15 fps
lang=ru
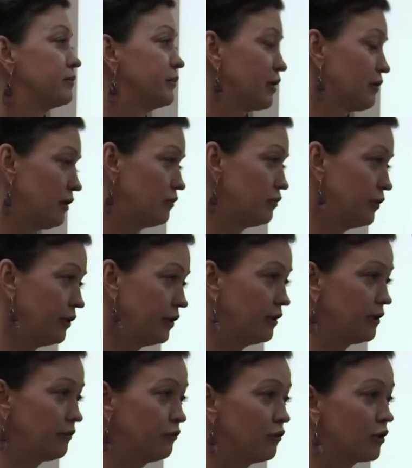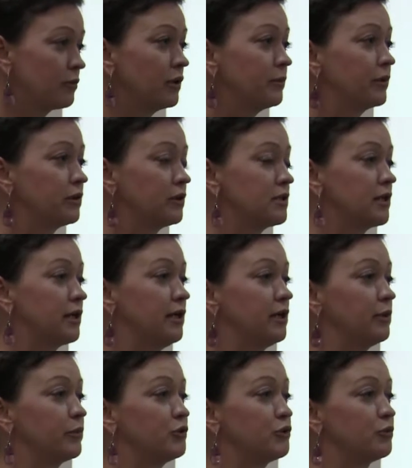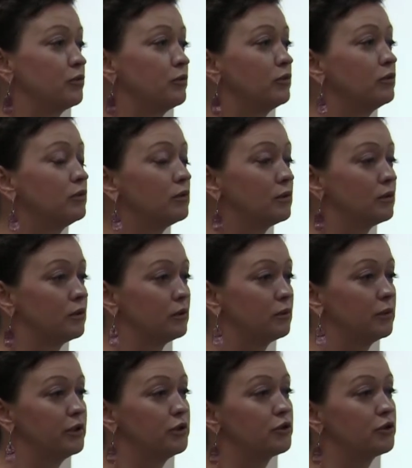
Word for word: правовой реформой потенциальной, почему мы,